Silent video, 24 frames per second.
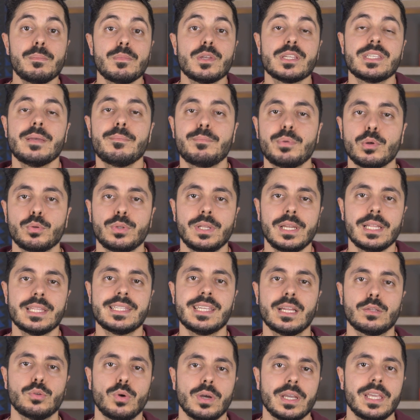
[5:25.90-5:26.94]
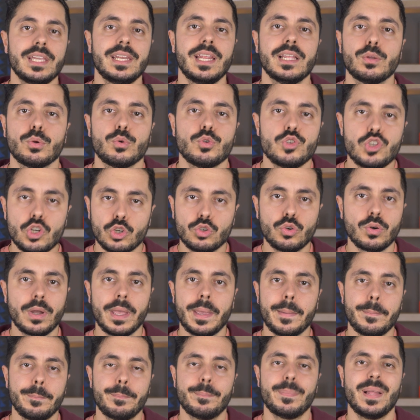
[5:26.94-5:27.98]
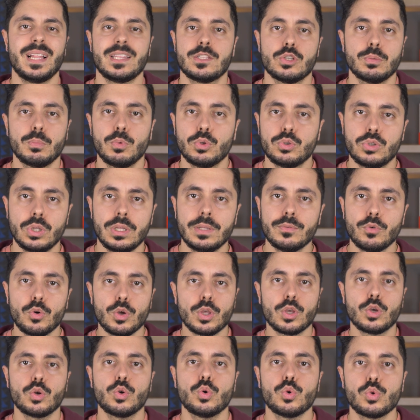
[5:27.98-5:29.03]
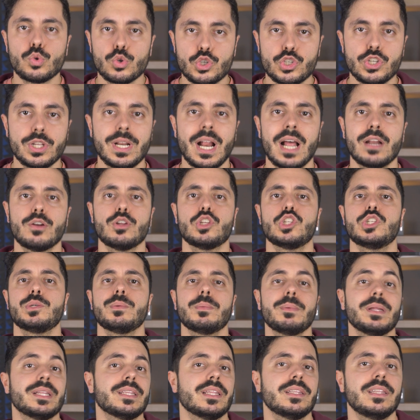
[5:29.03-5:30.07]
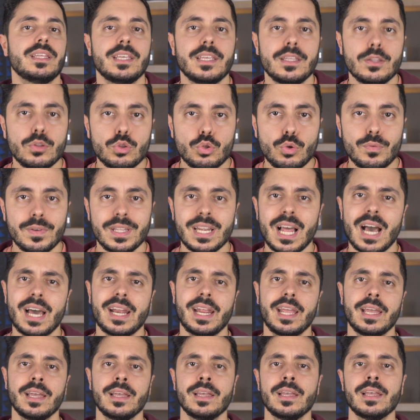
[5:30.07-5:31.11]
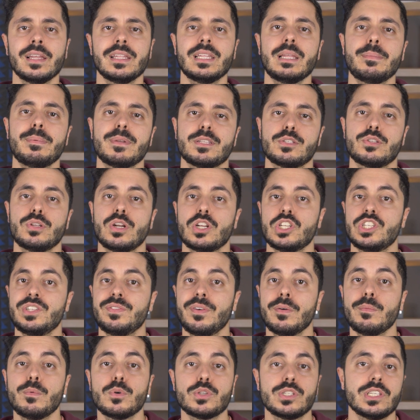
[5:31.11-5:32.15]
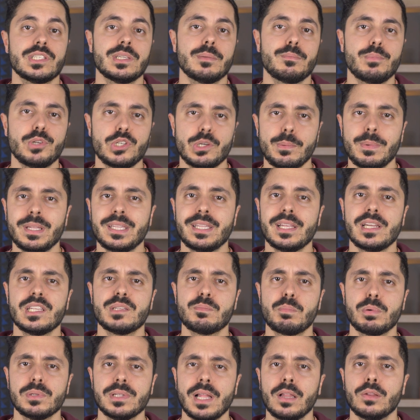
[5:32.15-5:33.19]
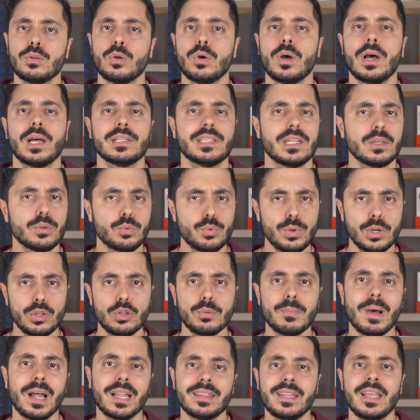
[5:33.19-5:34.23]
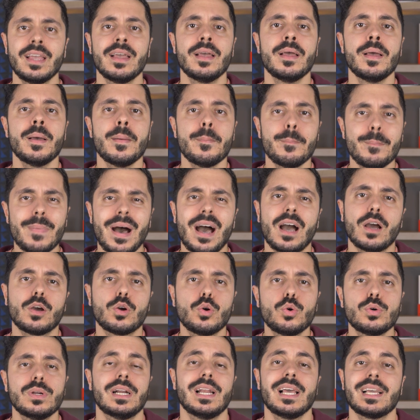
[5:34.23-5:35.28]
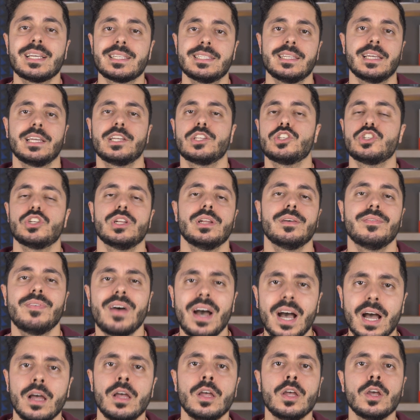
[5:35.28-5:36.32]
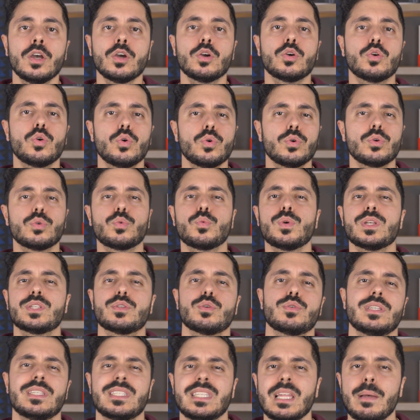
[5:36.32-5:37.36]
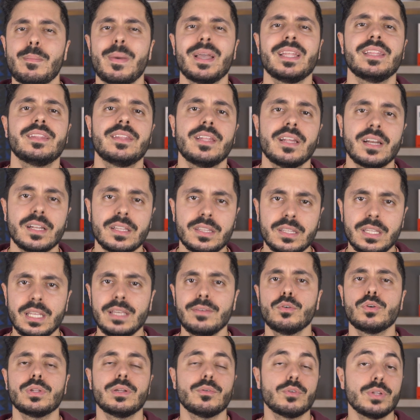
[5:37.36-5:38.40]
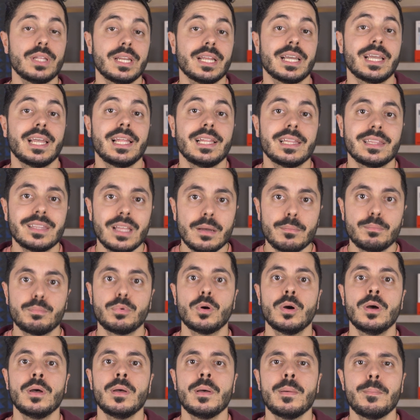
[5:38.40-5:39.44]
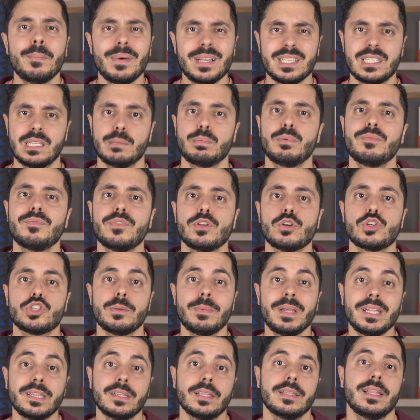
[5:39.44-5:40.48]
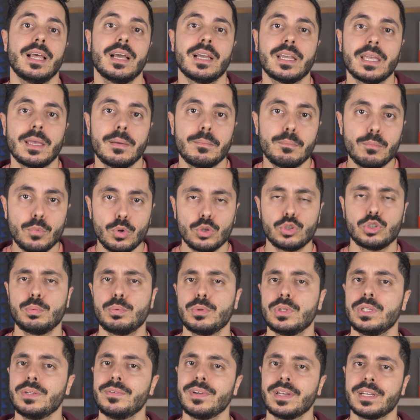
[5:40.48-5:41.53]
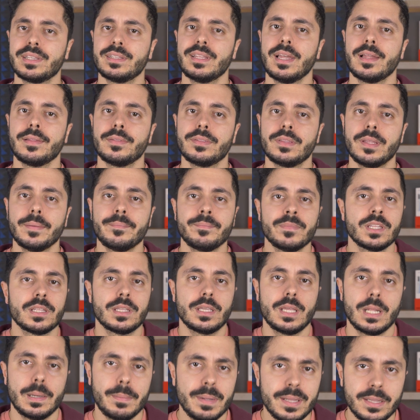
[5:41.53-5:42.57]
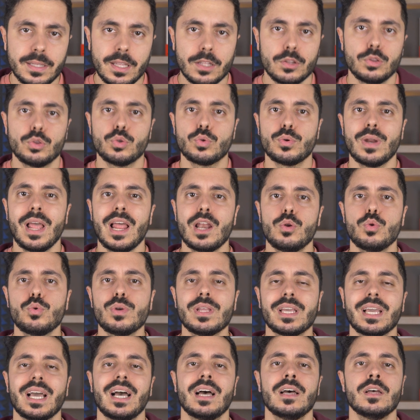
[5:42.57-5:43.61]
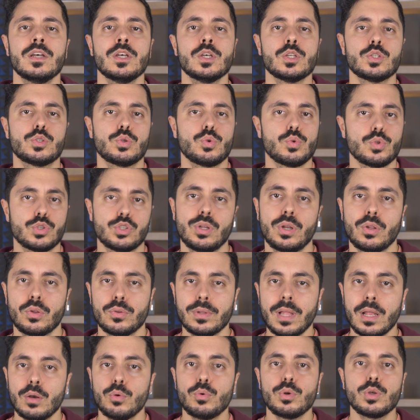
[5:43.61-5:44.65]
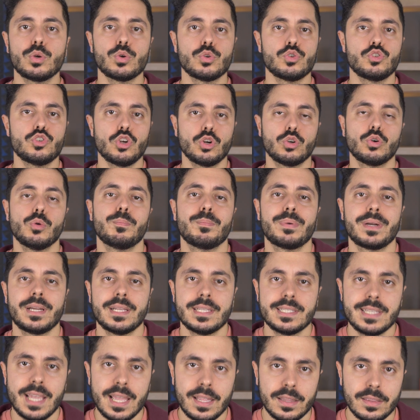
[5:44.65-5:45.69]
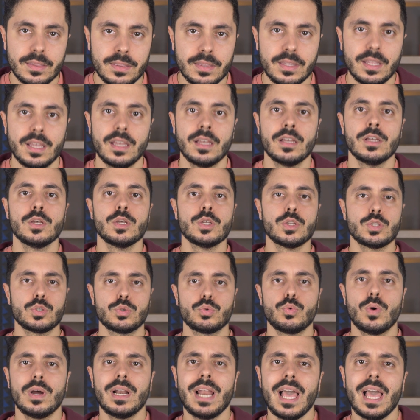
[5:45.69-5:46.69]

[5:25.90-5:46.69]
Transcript: mio esempio ho utilizzato Akinator, un gioco che penso molti di voi conosceranno e ci permette di indovinare dei personaggi famosi semplicemente rispondendo ad alcune domande, ma con diretta che ce le fa con questo sistema interattivo devo dire che il tempo passa più velocemente ed è anche molto più divertente. Chiaramente non è l'unica soluzione, non è l'unico gioco presente su